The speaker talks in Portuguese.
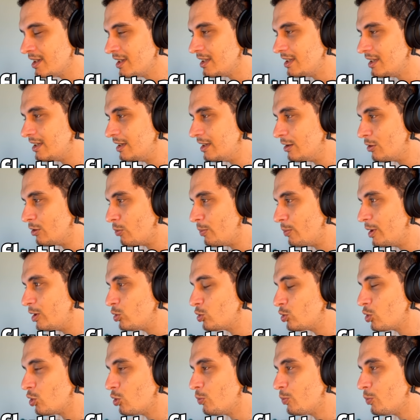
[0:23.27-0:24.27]
e
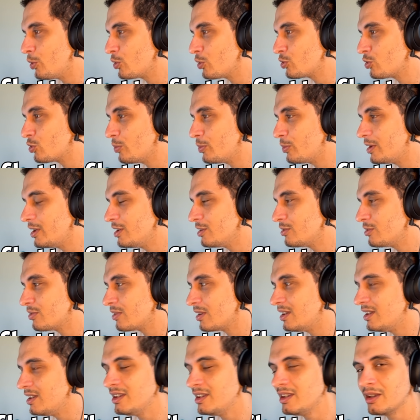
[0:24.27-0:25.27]
comentou um pouco sobre isso
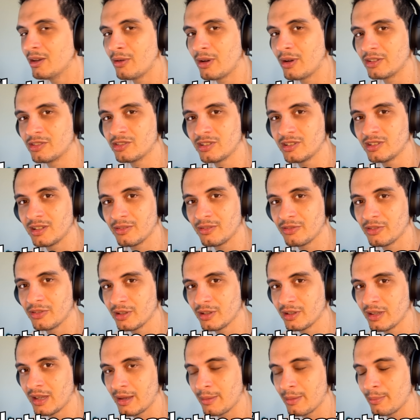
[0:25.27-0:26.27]
ali, eu acho que já
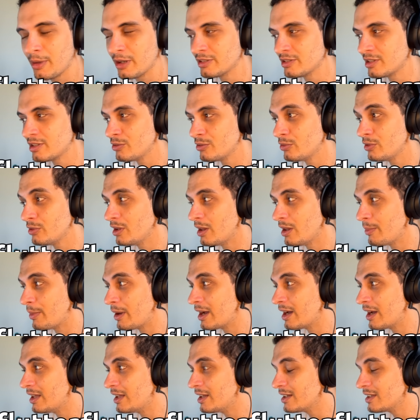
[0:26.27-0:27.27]
fica é mais tranquilo. É mais
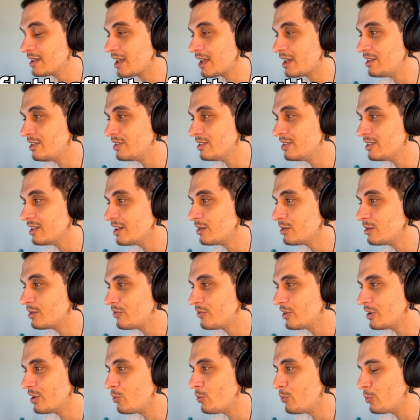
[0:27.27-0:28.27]
galera que tá iniciando que
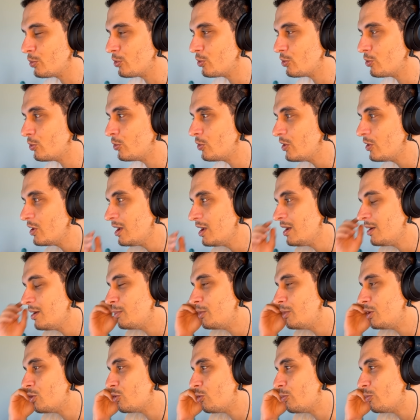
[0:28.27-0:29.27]
fica um pouco
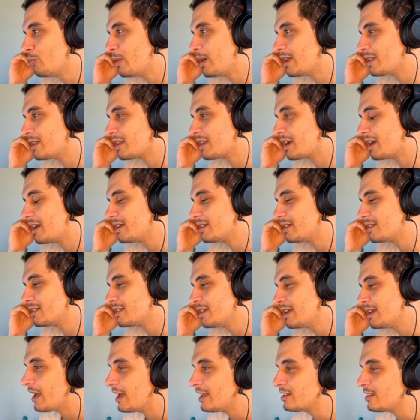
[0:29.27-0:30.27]
meio com o pé atrás.
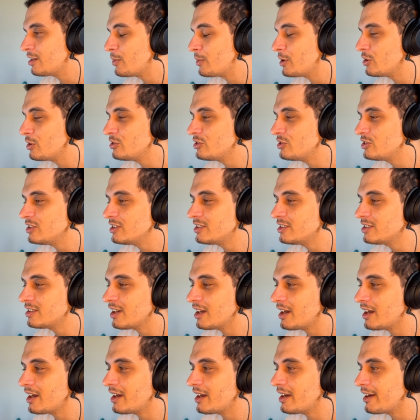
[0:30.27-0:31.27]
Essa é uma
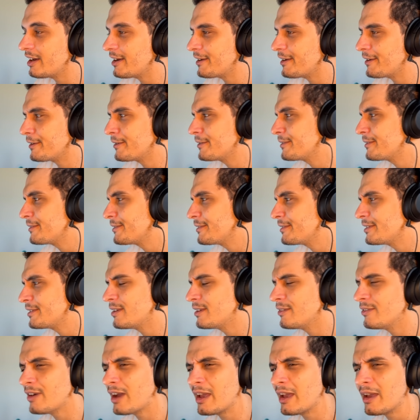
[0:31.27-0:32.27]
notícia
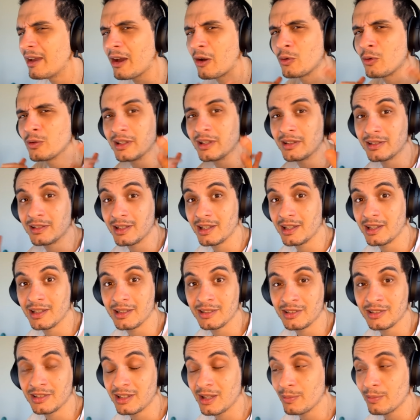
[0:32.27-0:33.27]
que vai acontecer
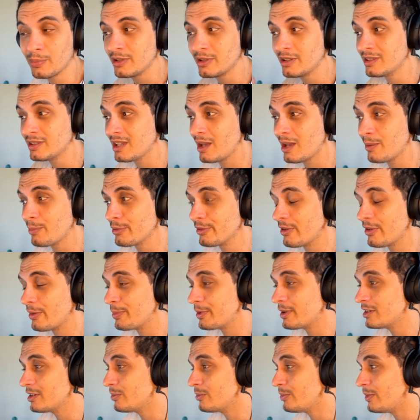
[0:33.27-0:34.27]
de tempos em tempos, vai
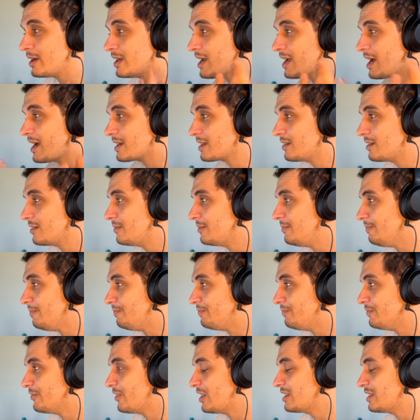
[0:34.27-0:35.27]
aparecer uma IA que
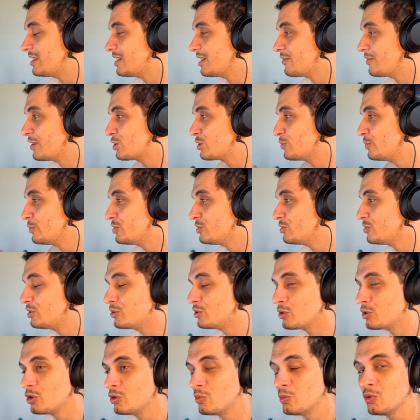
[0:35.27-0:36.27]
vai dizer que vai substituir
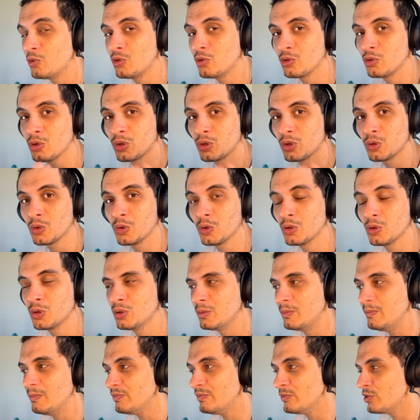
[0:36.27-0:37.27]
todo mundo,
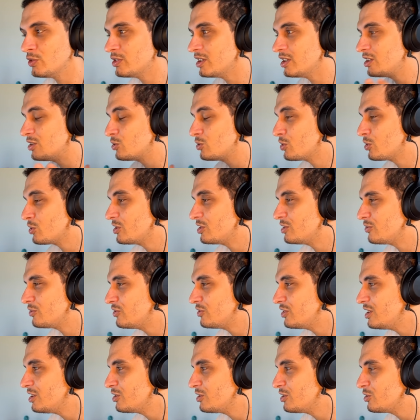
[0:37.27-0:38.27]
tudo, os editores de
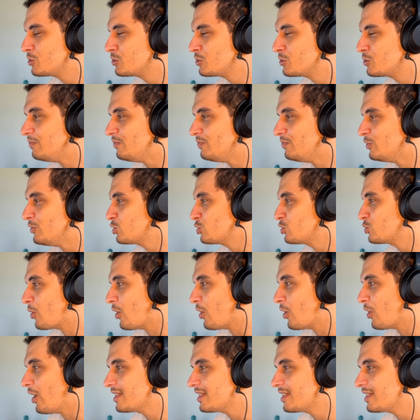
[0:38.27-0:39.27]
vídeo, os
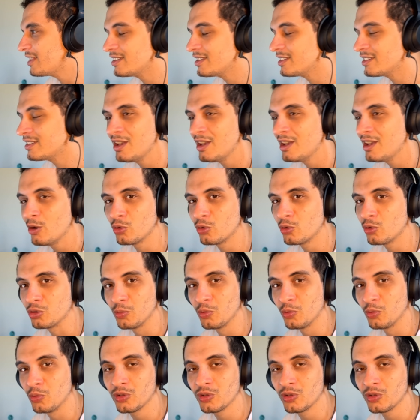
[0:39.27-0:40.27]
poetas, os
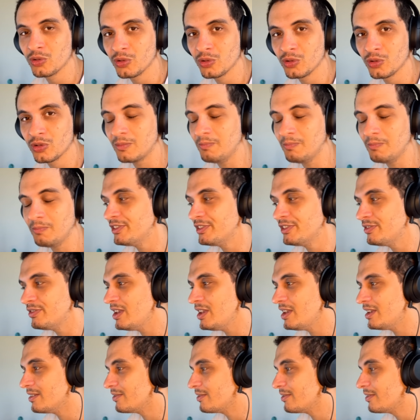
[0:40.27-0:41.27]
músicos.
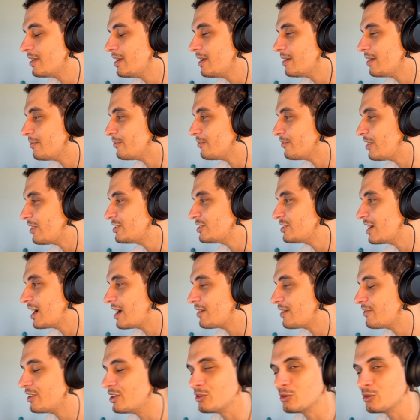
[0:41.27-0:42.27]
Sim, vai chegar
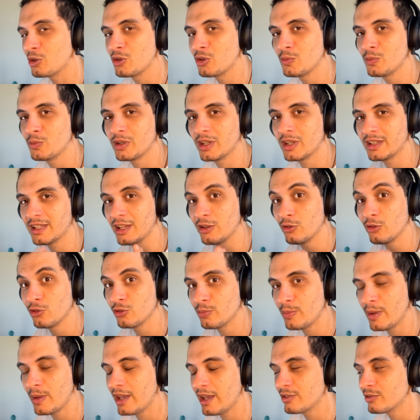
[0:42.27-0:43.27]
a vez de todo mundo, até dos
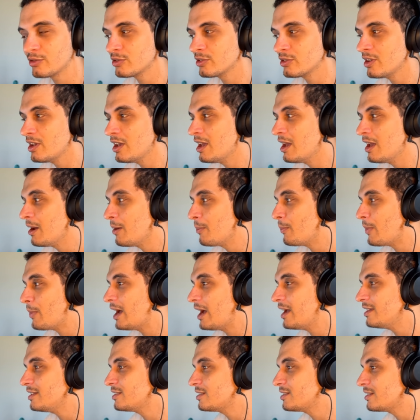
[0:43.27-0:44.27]
médicos.
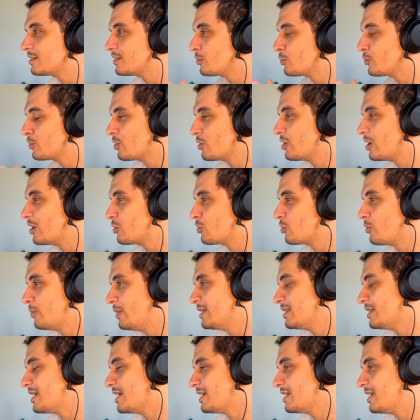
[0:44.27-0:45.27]
Mas o que eu quero
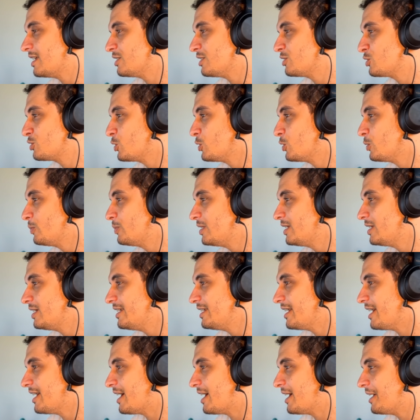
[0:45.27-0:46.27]
comentar aqui é
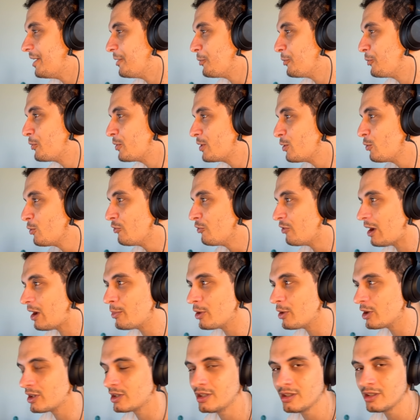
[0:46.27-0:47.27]
sobre é, o que o
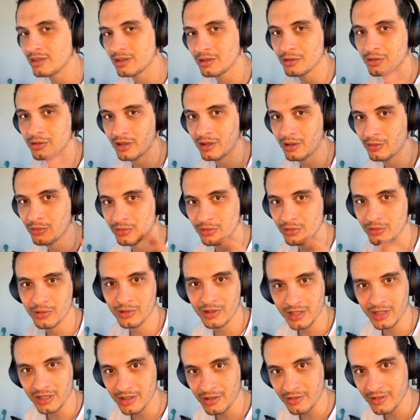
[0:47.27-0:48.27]
Fábio Aquito, lá, do
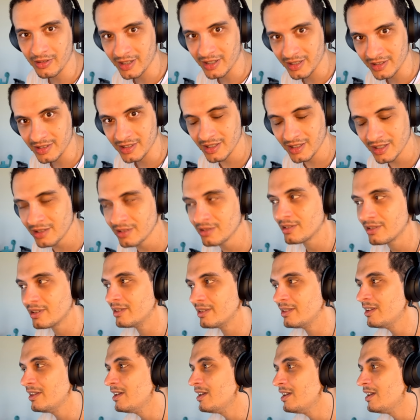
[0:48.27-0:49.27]
canal Aquitano, né?
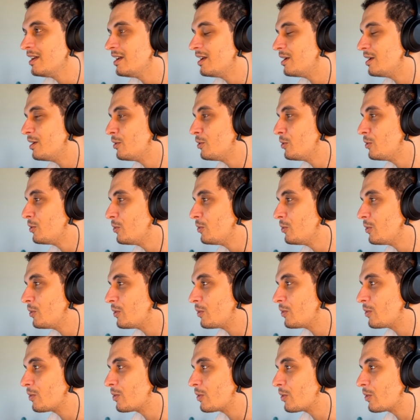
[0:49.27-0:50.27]

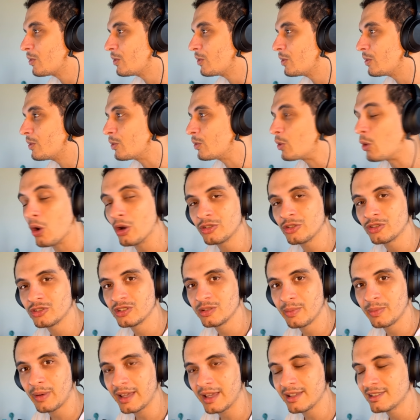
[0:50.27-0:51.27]
Eu gosto
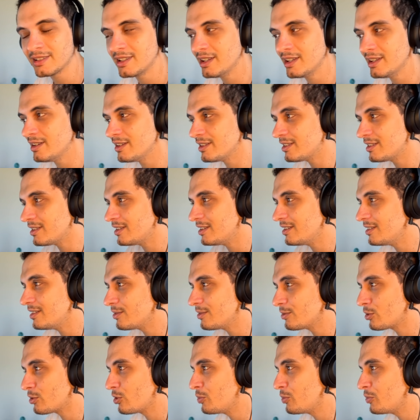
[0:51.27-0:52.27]
demais dele, assim,
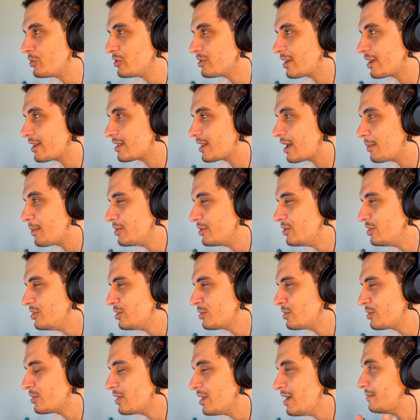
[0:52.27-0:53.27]
todo mundo já sabe
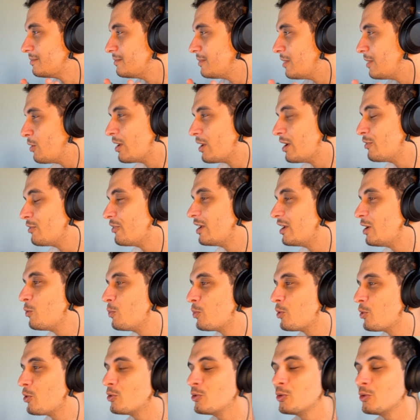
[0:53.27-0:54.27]
disso eu quero falar um
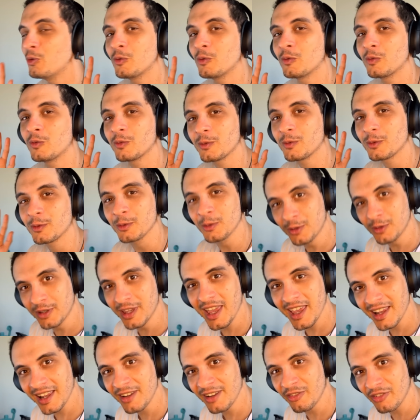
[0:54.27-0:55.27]
pouco do que
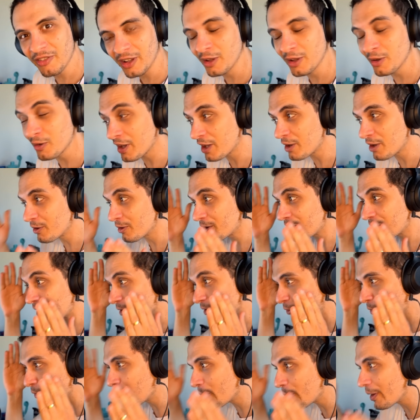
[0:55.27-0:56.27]
ele falou. Eu quero, eu quero
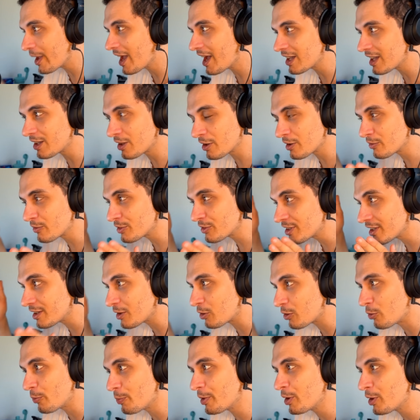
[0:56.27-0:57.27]
acompanhar, quero que vocês
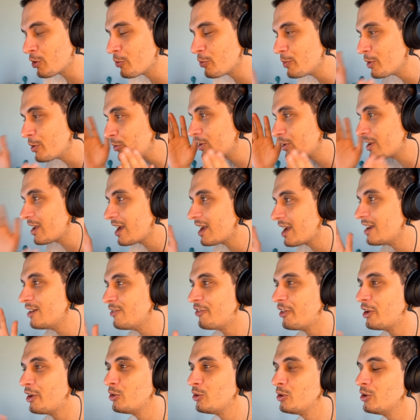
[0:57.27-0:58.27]
acompanhem comigo o que, que ele
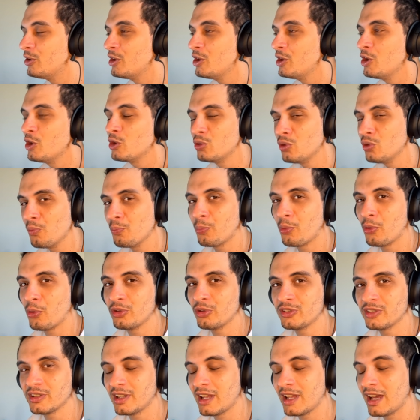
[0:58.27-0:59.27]
falou num
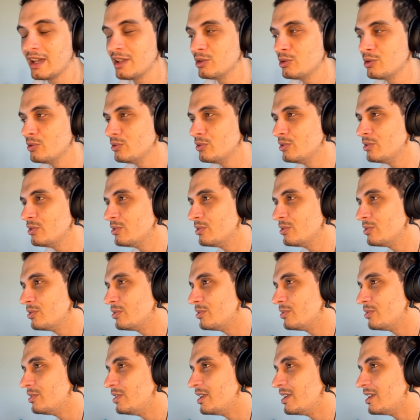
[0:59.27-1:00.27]
post lá no
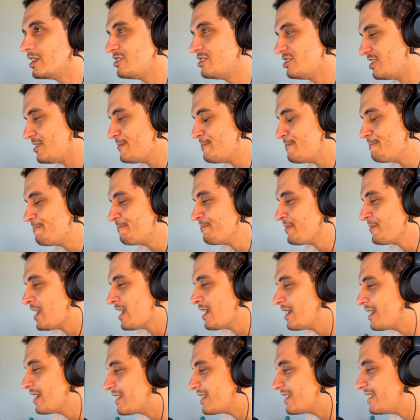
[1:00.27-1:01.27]
LinkedIn.
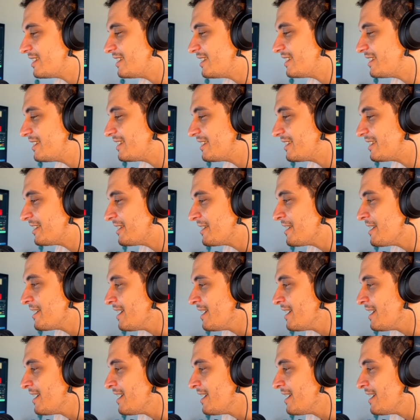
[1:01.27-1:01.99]
E